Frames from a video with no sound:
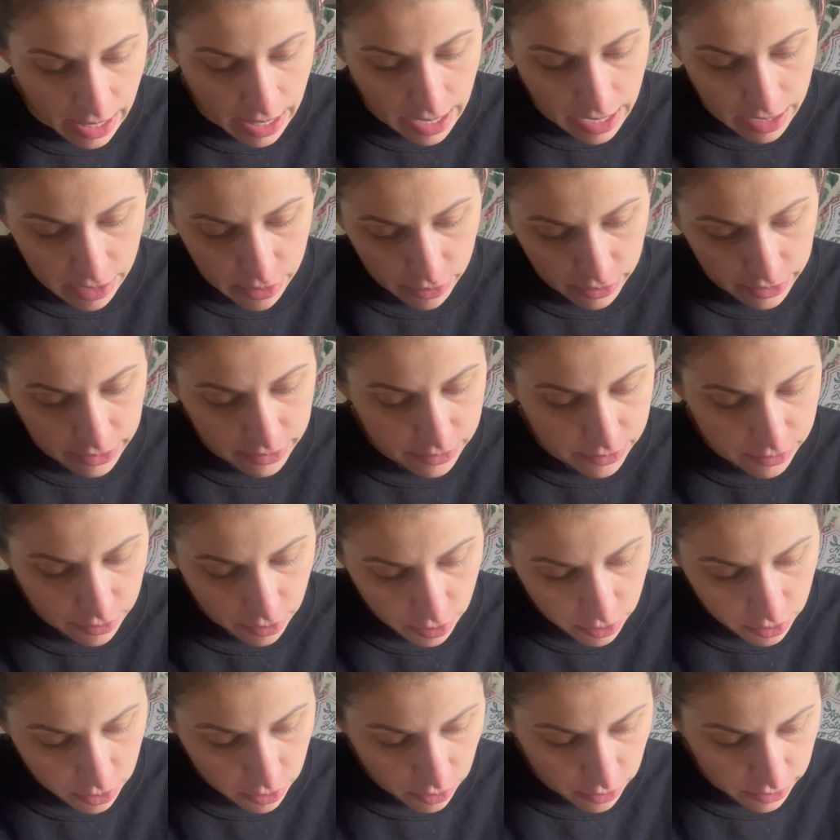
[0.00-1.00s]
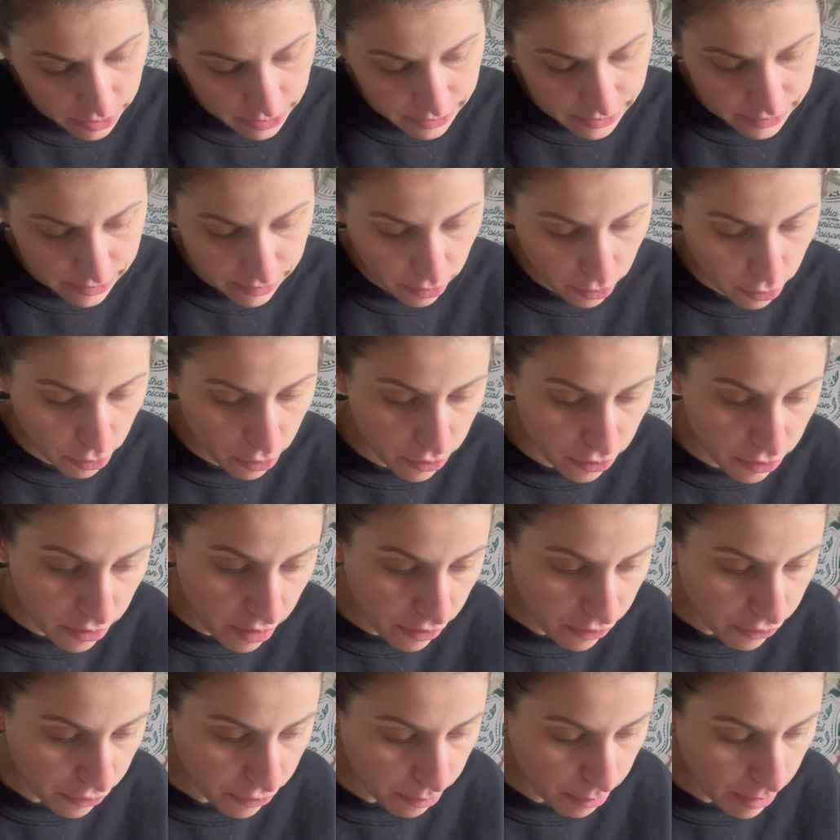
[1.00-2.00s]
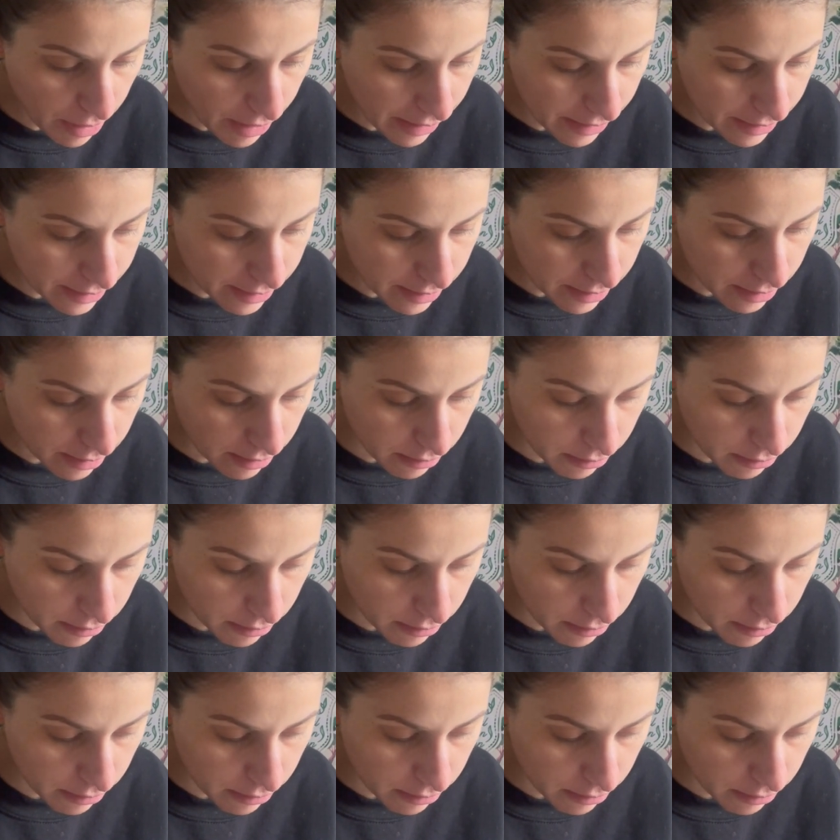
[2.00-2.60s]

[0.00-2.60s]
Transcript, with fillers: Alors, il sort quand Il sort le 9 mars